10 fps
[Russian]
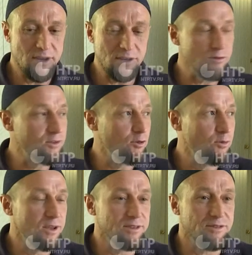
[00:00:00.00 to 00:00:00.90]
нет
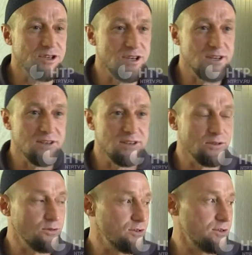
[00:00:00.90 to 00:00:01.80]
документов вообще
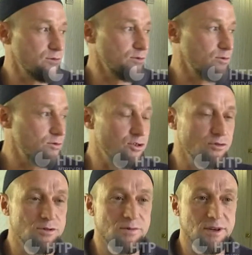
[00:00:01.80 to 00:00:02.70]
никаких, то есть, ну,
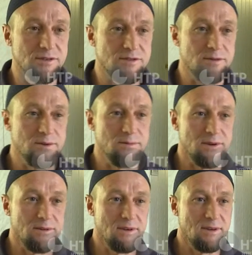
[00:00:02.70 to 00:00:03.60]
ущемляются все мои
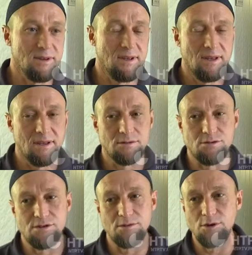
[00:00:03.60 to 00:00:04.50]
права.
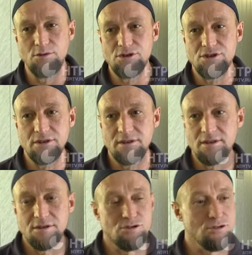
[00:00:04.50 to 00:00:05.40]
То есть не могу вообще
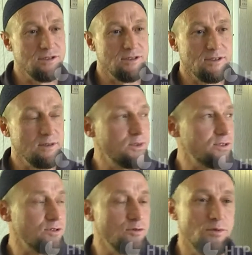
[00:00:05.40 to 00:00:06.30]
ничего сделать, ни
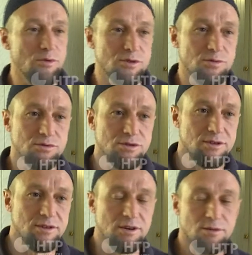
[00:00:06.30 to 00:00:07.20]
медицинскую помощь
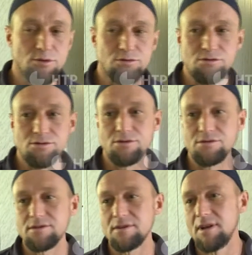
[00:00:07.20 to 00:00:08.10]
получить, ни на работу
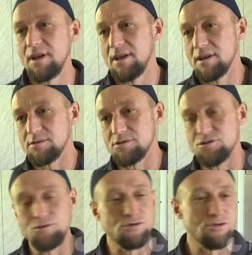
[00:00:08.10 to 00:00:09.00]
устроиться.
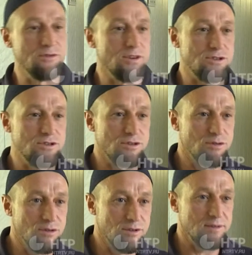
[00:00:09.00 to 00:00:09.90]
Живу уже
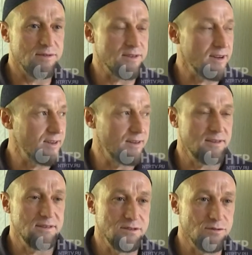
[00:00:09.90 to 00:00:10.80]
24 года в стране
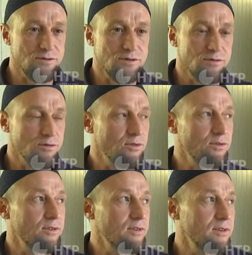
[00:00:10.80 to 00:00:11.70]
92
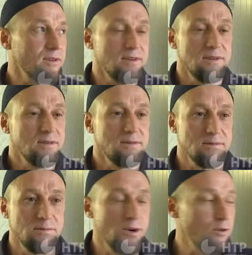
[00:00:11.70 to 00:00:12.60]
года и
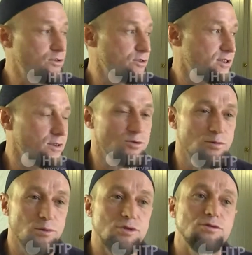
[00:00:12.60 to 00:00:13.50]
борюсь с тем,
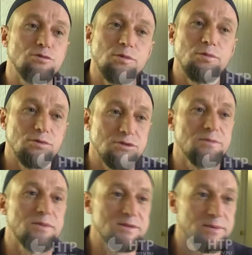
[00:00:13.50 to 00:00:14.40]
чтобы просто тупо
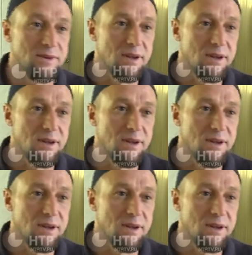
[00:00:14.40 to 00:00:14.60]
получить паспорт.